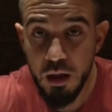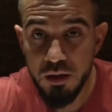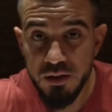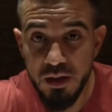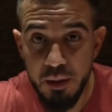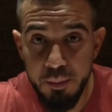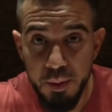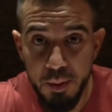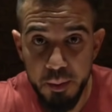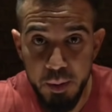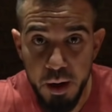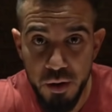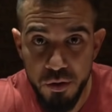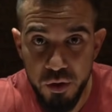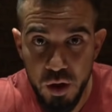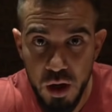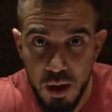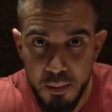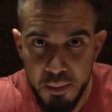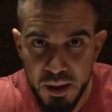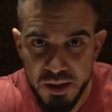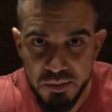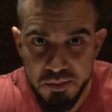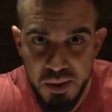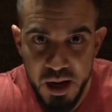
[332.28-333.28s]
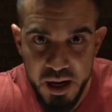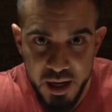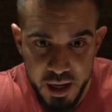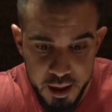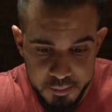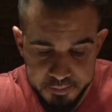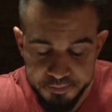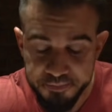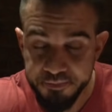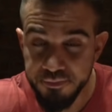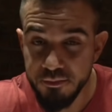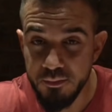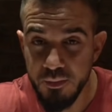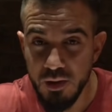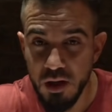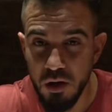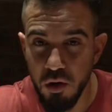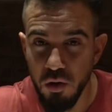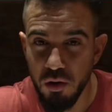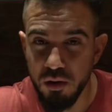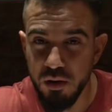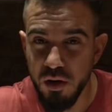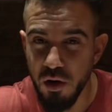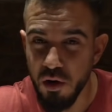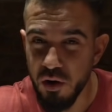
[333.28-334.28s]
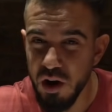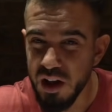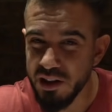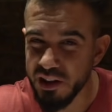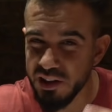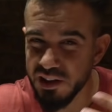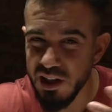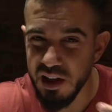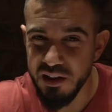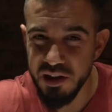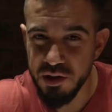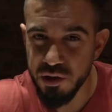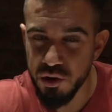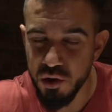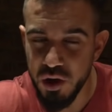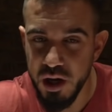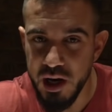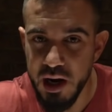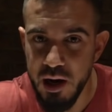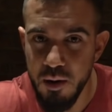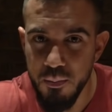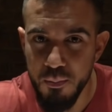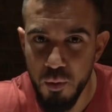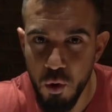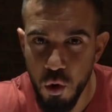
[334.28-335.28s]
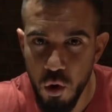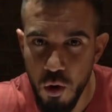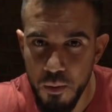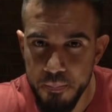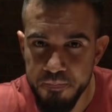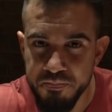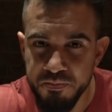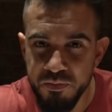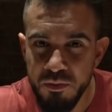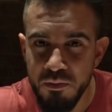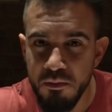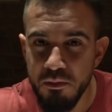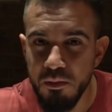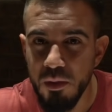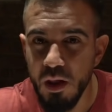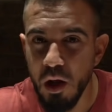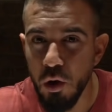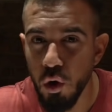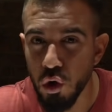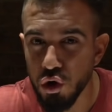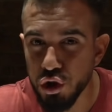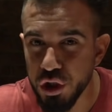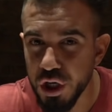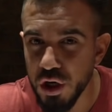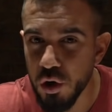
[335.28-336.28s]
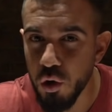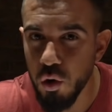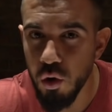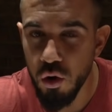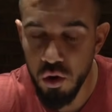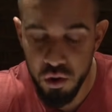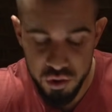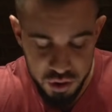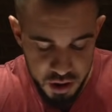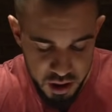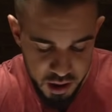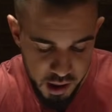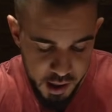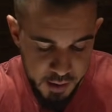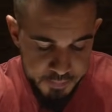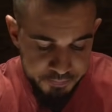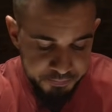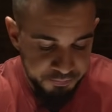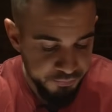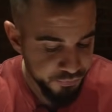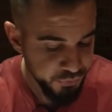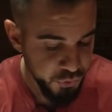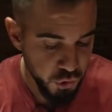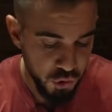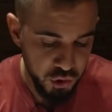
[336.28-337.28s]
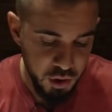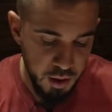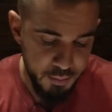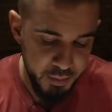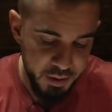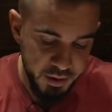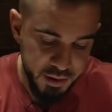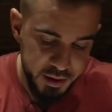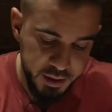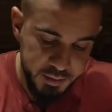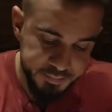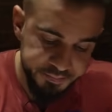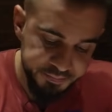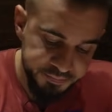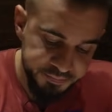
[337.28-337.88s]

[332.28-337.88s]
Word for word: Esta primera zona es más magra, creo que antes han dicho que era un poco lo seco o lo tierra, totalmente.